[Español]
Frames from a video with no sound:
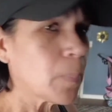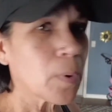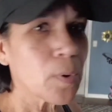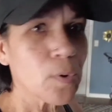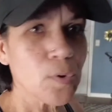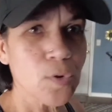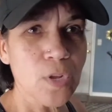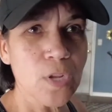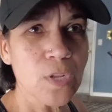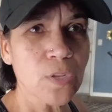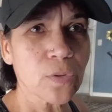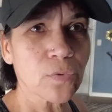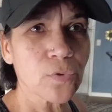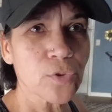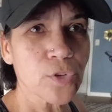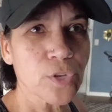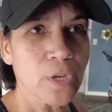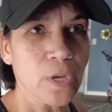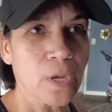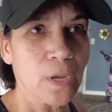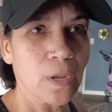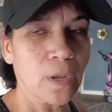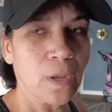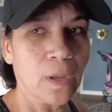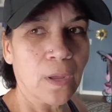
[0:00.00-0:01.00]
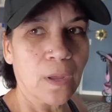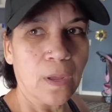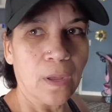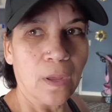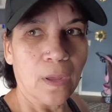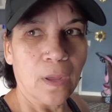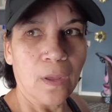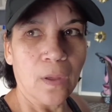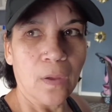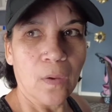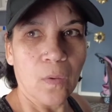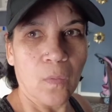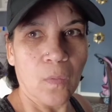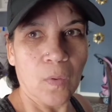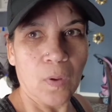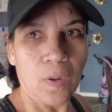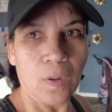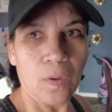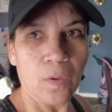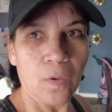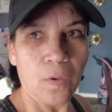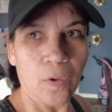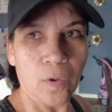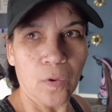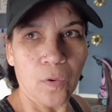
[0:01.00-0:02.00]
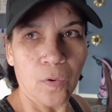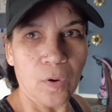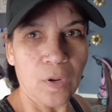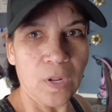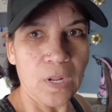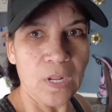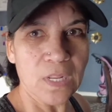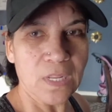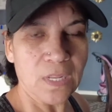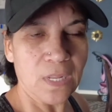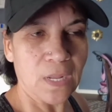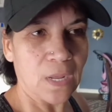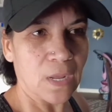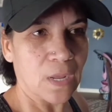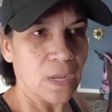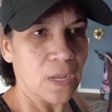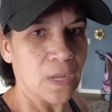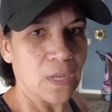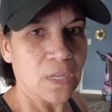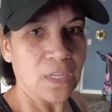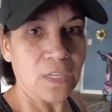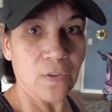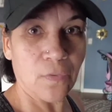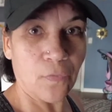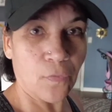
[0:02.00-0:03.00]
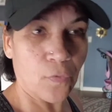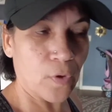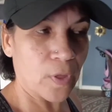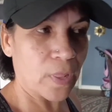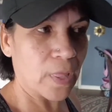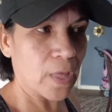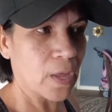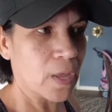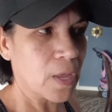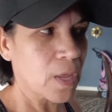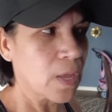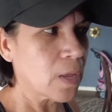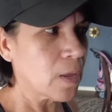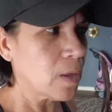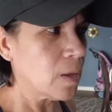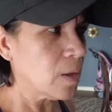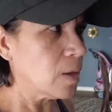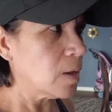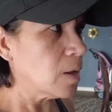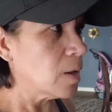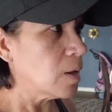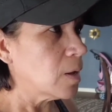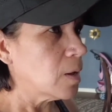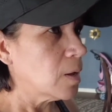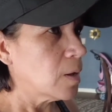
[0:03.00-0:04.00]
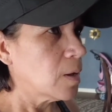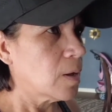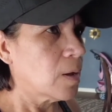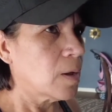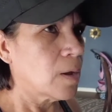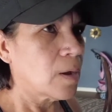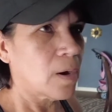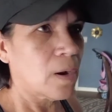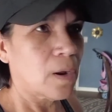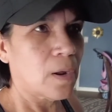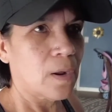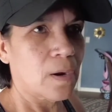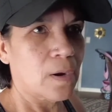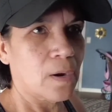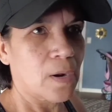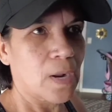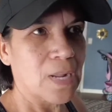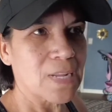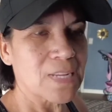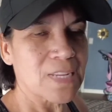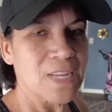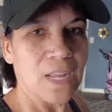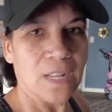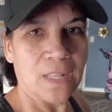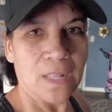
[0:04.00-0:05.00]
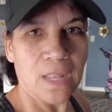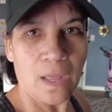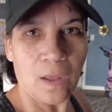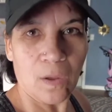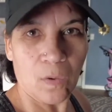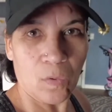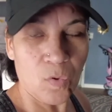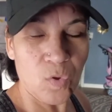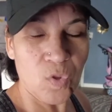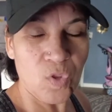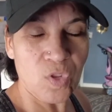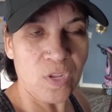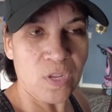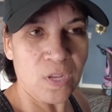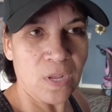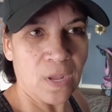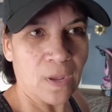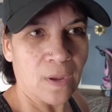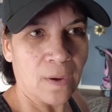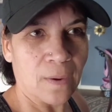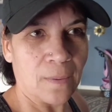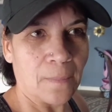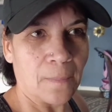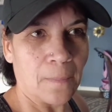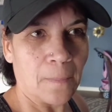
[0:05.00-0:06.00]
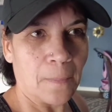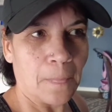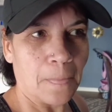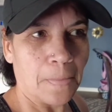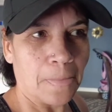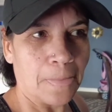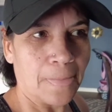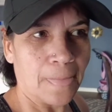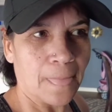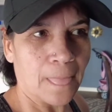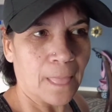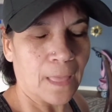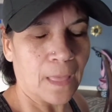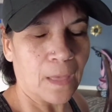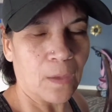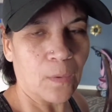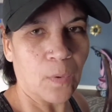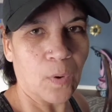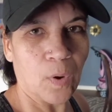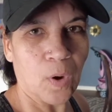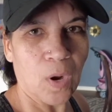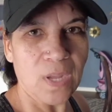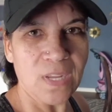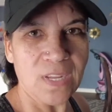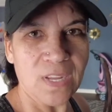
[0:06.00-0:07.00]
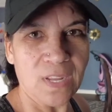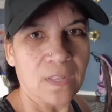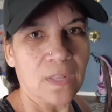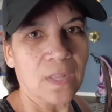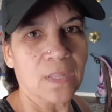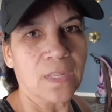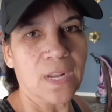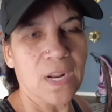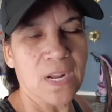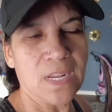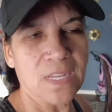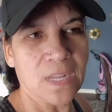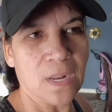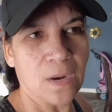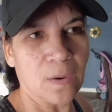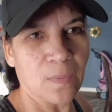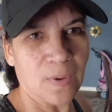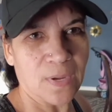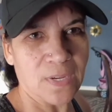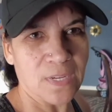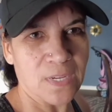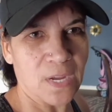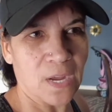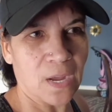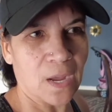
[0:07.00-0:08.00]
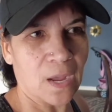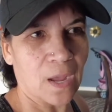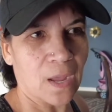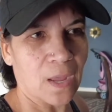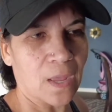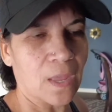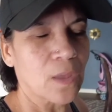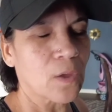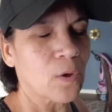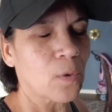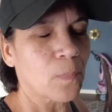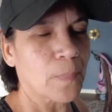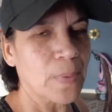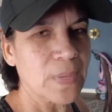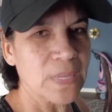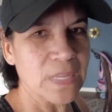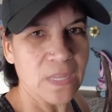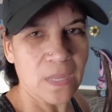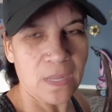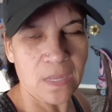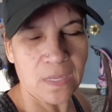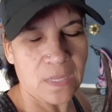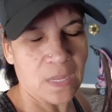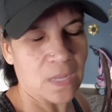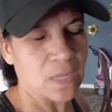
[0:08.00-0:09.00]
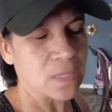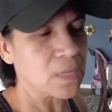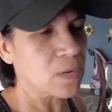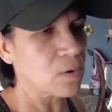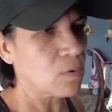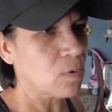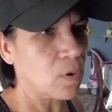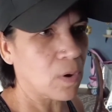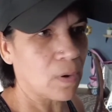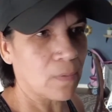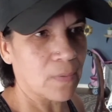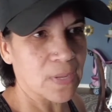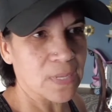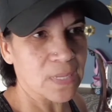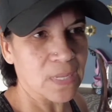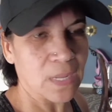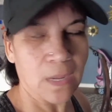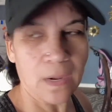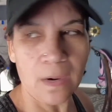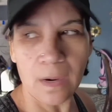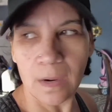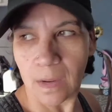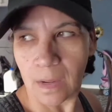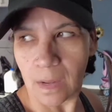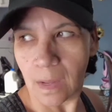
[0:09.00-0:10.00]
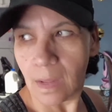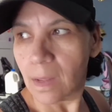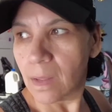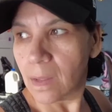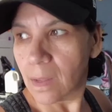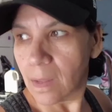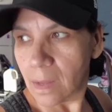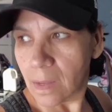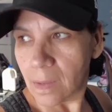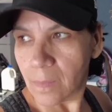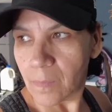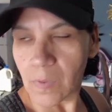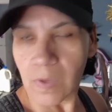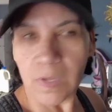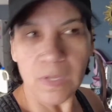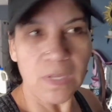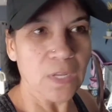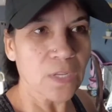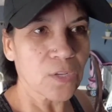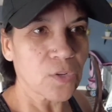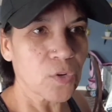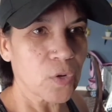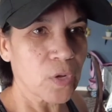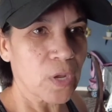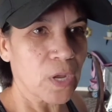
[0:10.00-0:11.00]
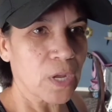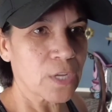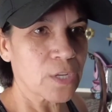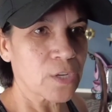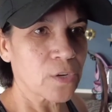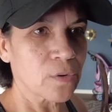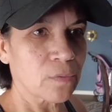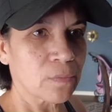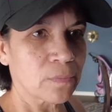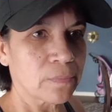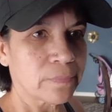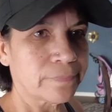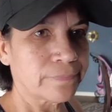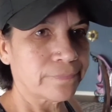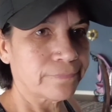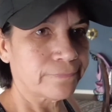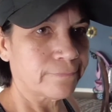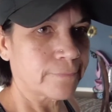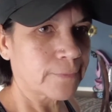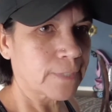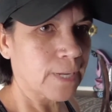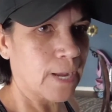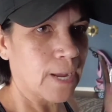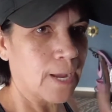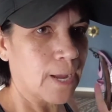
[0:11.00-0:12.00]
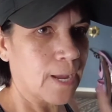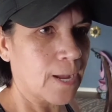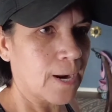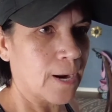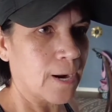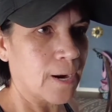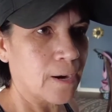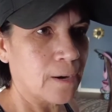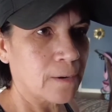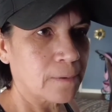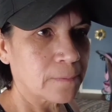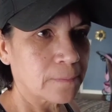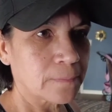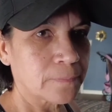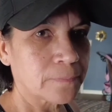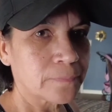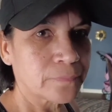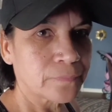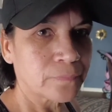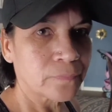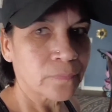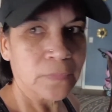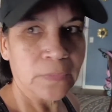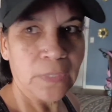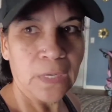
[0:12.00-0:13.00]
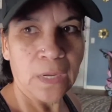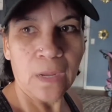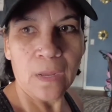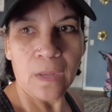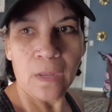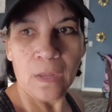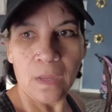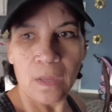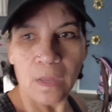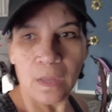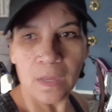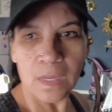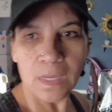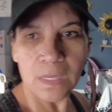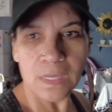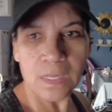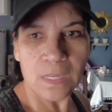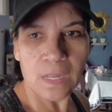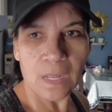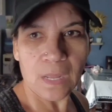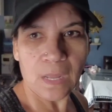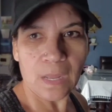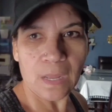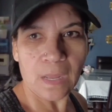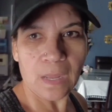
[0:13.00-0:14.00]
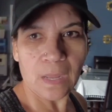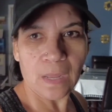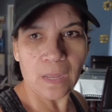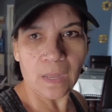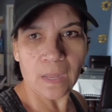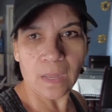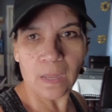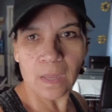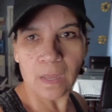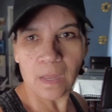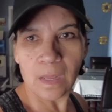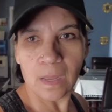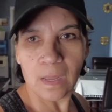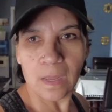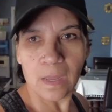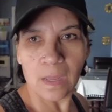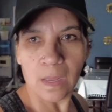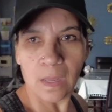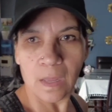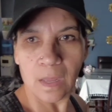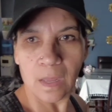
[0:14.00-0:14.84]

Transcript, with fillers: pero sí escuché cuando Jordi se, fue de aquí, eran las 7.11, iban las 7.13, el vas llega, y yo pensé, este no la va a hacer. Pues dicho y hecho, ¿qué creen? Este,